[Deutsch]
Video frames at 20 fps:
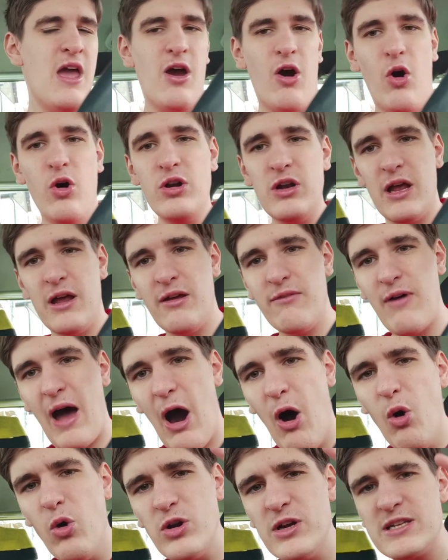Und
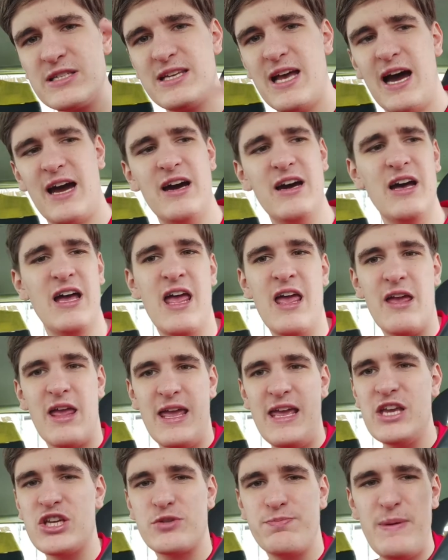auch eine Sache,
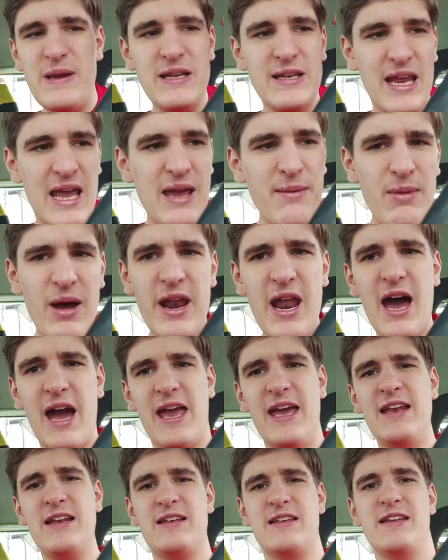ihr spielt immer nach
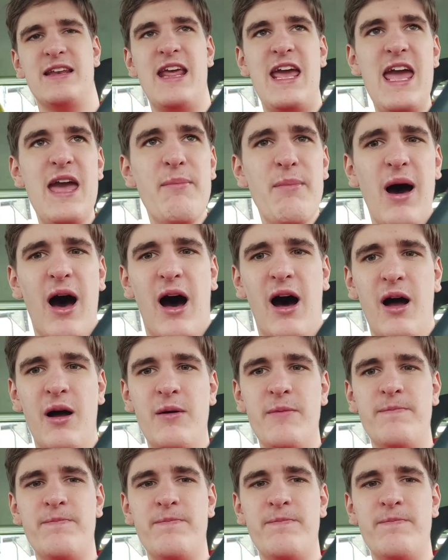hinten, immer.